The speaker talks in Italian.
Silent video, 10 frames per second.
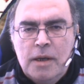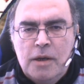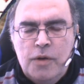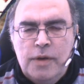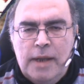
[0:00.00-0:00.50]

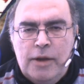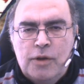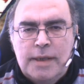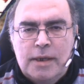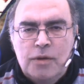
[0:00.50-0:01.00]
con la
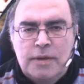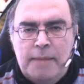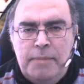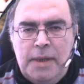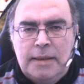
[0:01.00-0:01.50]
nostra
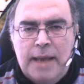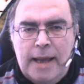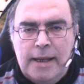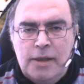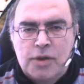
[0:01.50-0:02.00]

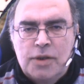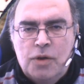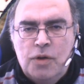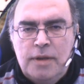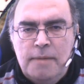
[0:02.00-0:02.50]
contabilità, il
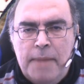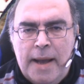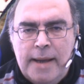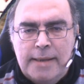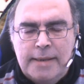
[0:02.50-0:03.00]
nostro conto in
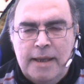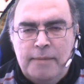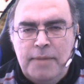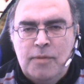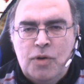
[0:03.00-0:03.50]
banca se ne
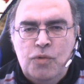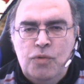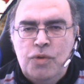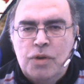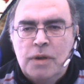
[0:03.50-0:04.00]
abbiamo
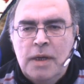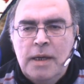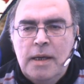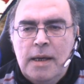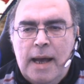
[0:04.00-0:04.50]
uno,
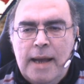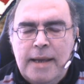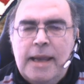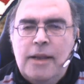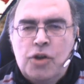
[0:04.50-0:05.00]

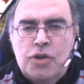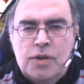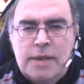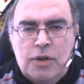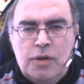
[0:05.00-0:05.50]
anche il
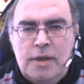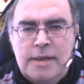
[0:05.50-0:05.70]
nostro stato di